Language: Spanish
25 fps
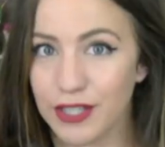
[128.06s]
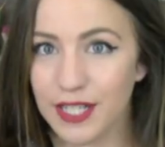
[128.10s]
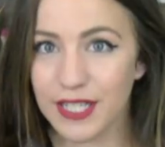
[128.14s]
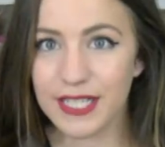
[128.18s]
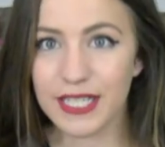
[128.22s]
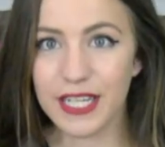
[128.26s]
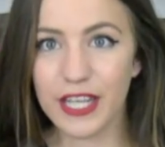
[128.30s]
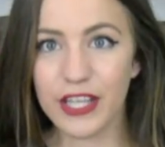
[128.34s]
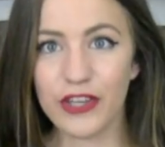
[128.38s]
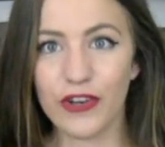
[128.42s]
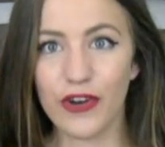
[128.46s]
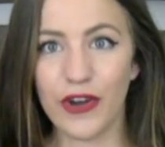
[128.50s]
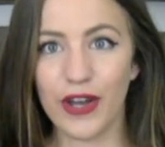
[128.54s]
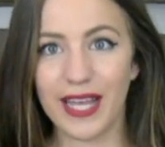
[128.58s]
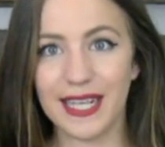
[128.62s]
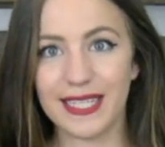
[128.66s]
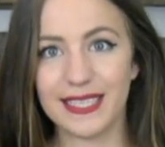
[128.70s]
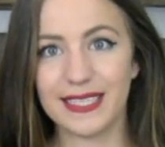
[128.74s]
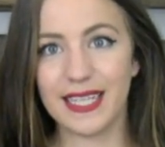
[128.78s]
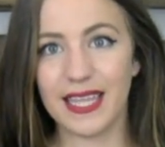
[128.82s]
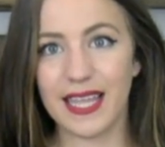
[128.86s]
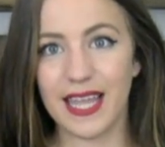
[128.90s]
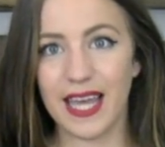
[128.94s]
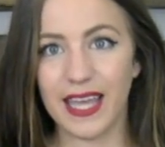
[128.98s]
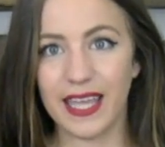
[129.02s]
os enseño
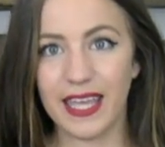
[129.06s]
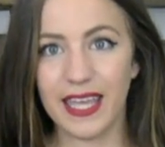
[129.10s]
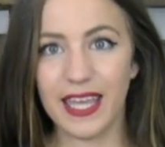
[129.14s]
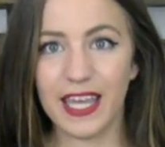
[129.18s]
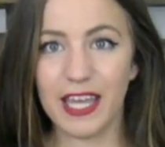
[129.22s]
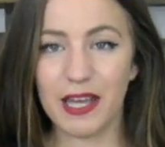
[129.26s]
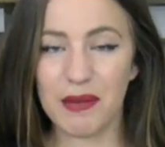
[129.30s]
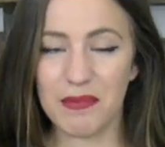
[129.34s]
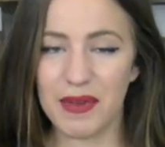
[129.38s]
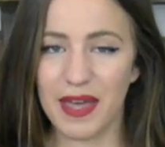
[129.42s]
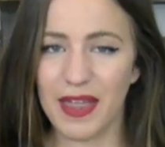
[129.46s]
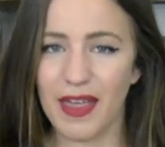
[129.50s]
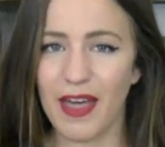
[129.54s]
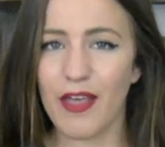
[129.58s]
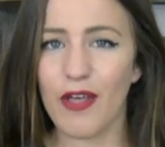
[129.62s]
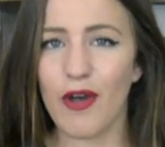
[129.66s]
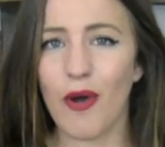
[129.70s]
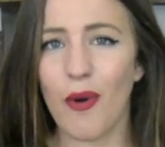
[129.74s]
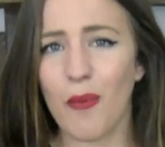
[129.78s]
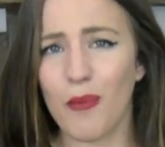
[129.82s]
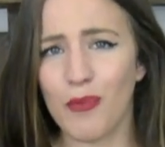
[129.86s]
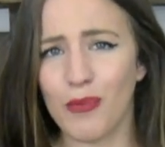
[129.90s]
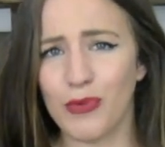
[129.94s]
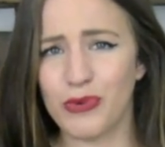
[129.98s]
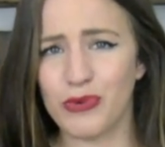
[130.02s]
este de aquí que me ha
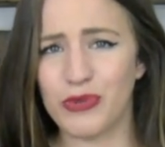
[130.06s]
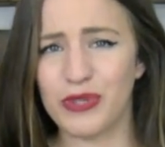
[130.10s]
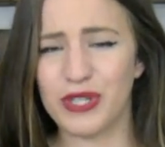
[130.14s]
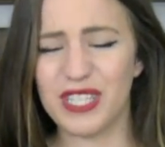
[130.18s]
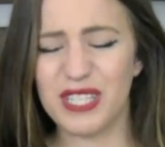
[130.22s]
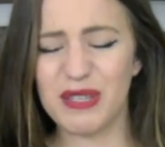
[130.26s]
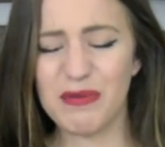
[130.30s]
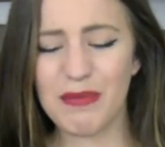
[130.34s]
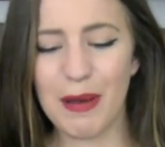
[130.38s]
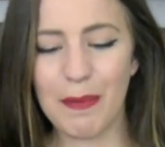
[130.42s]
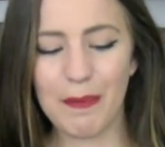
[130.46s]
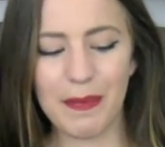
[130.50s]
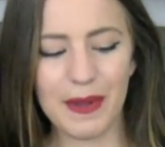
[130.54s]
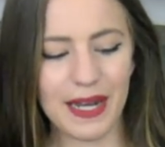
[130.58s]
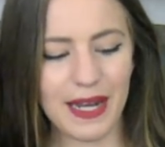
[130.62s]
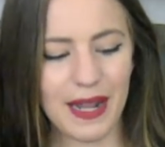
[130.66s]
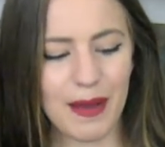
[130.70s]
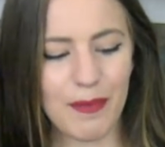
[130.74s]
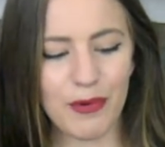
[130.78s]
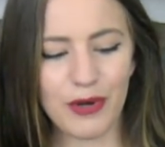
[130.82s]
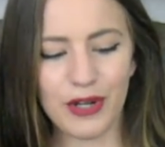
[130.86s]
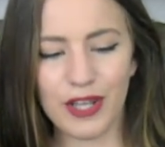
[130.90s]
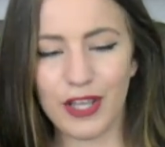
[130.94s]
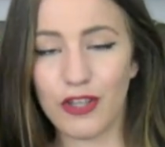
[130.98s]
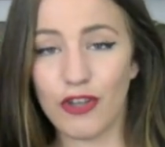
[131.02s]
dado muchísima
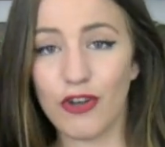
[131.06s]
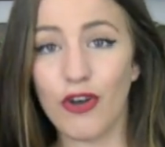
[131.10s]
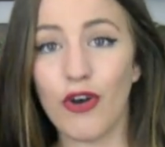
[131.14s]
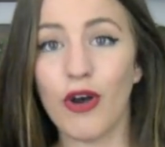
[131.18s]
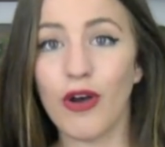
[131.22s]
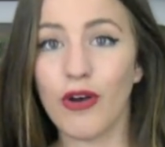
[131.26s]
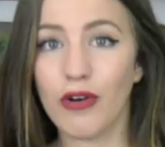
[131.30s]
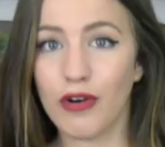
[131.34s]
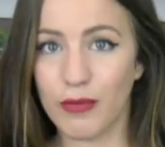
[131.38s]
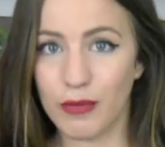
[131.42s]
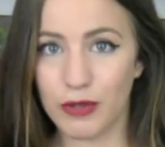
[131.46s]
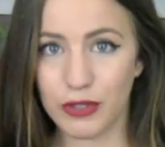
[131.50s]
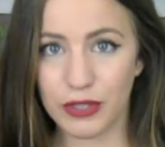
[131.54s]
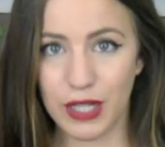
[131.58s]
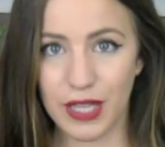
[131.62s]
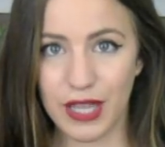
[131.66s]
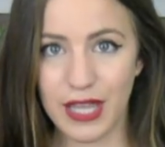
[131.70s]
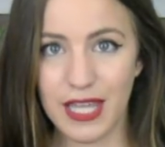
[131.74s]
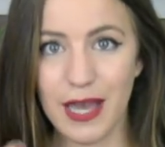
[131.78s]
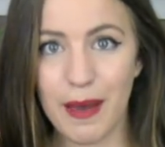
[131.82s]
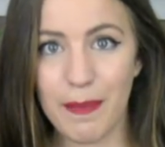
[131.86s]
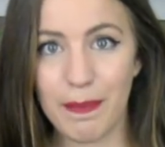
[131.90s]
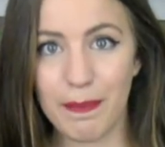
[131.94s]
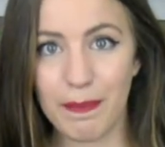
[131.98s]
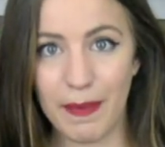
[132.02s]
pena porque yo, como os
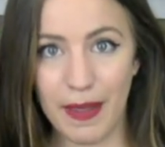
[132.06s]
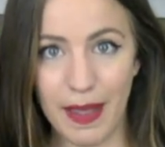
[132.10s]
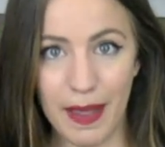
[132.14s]
decía,